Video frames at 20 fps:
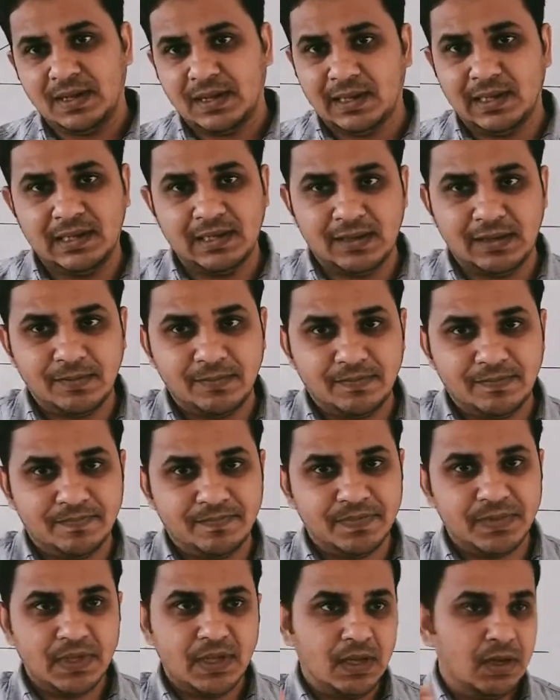क्लियर
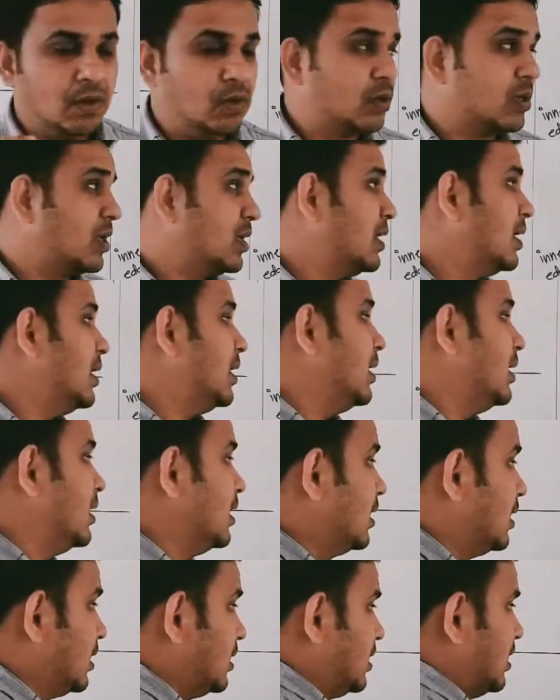ओके
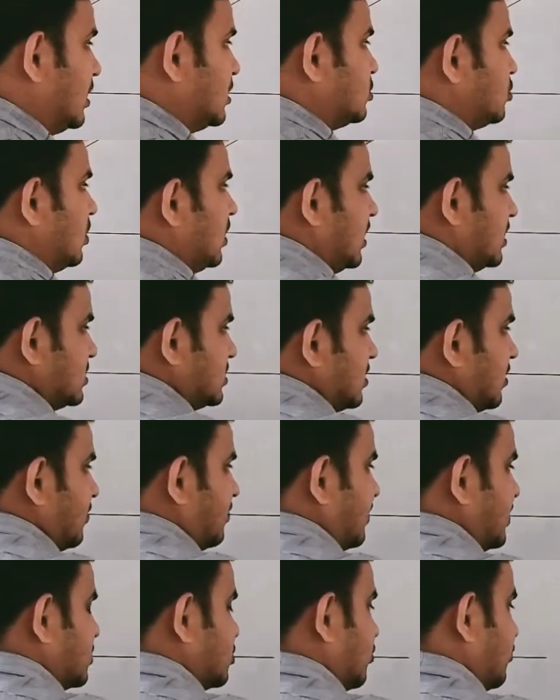ये जो है
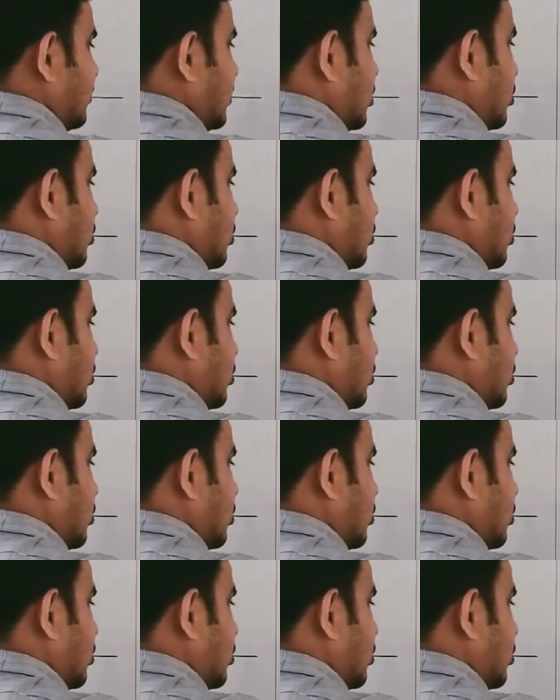सरफेस ऑफ द